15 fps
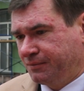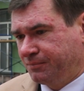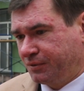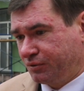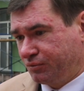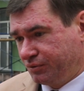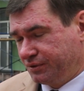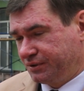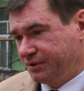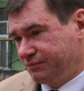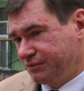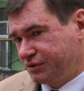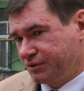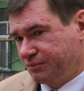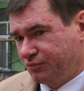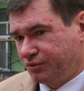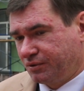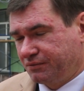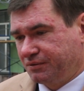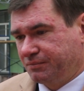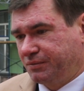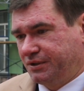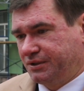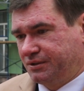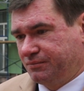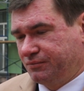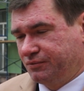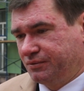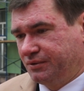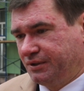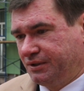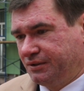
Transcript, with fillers: проходит на высшем уровне, поэтому